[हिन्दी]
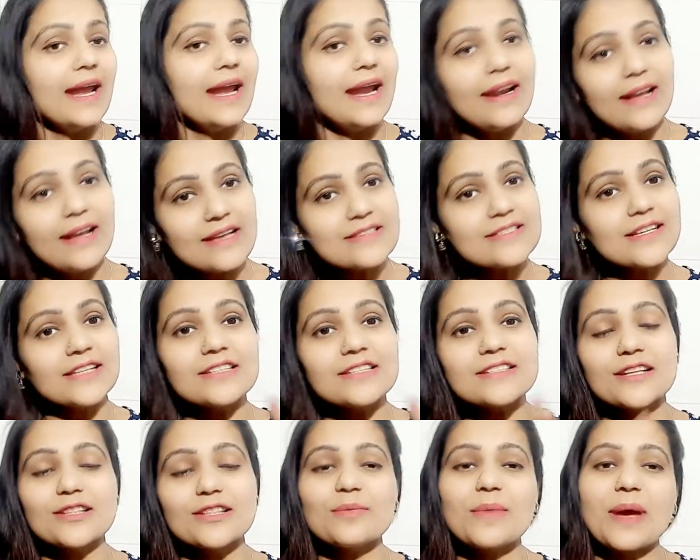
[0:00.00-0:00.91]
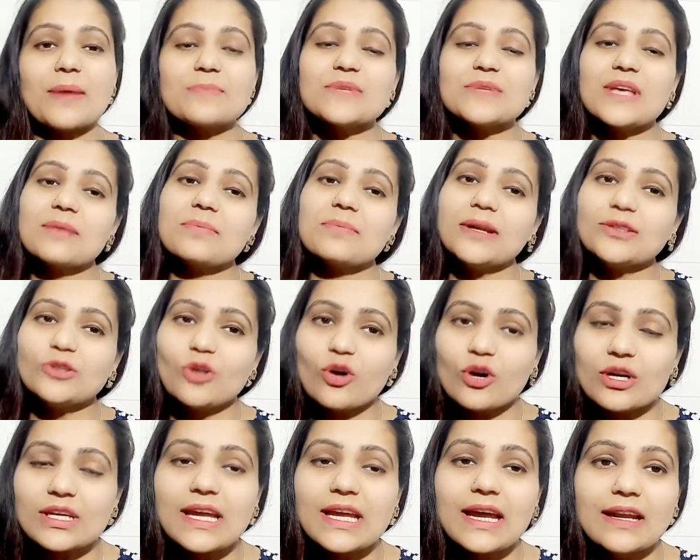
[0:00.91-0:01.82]
एंड हाँ जाते जाते मैं आपसे एक बात
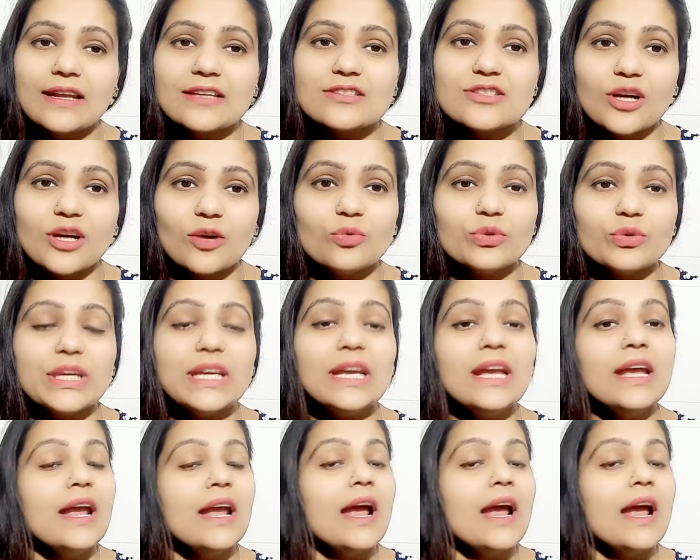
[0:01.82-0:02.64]
और कहना चाहूंगी